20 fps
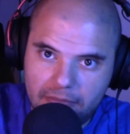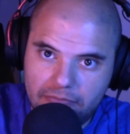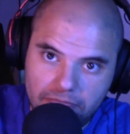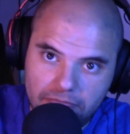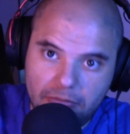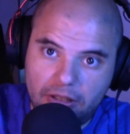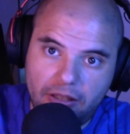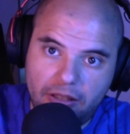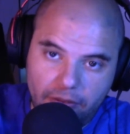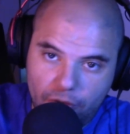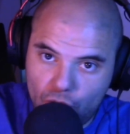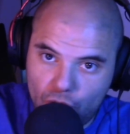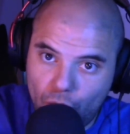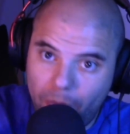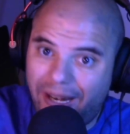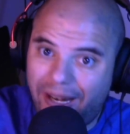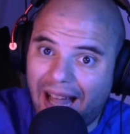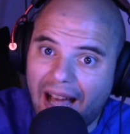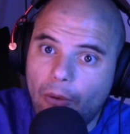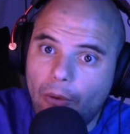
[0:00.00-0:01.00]
Es decir,
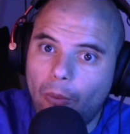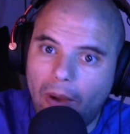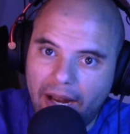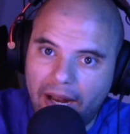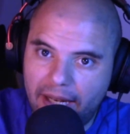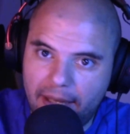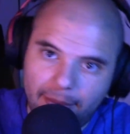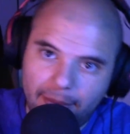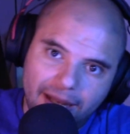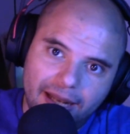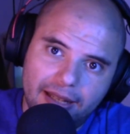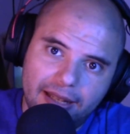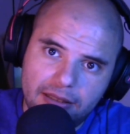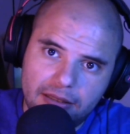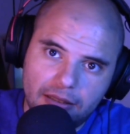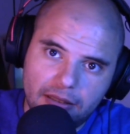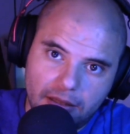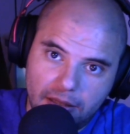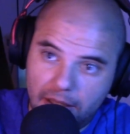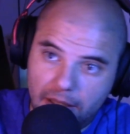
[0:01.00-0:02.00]
subir agua a niveles,
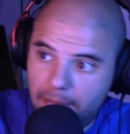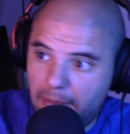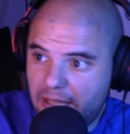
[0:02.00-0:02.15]
es decir,